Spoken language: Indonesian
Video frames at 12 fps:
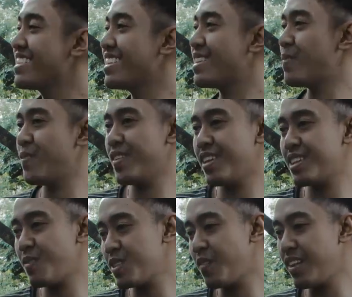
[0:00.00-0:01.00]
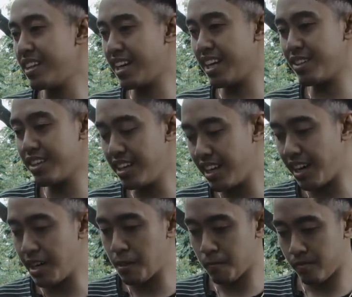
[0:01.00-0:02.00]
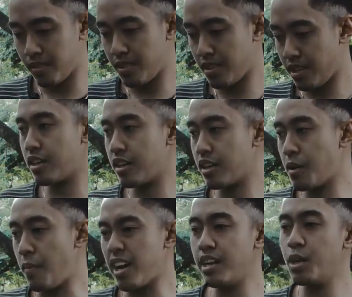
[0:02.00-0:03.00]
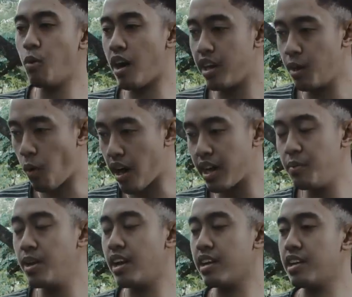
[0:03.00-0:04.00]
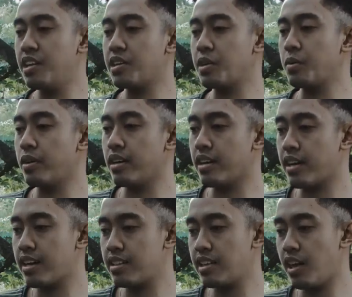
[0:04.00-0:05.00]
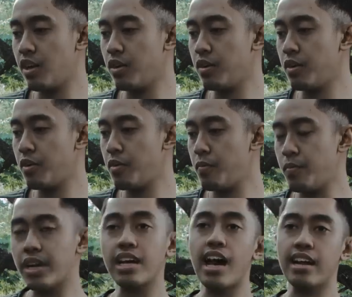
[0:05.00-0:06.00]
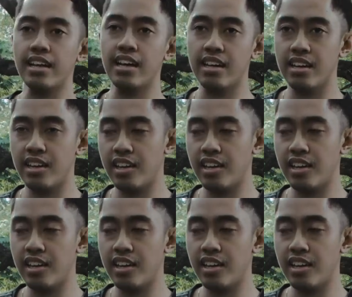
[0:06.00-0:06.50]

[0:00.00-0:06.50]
tetap tetap sepenting itu jadi kayak kemarin Iwa, Iwaki bilang gini ke gue ketika lo berkarya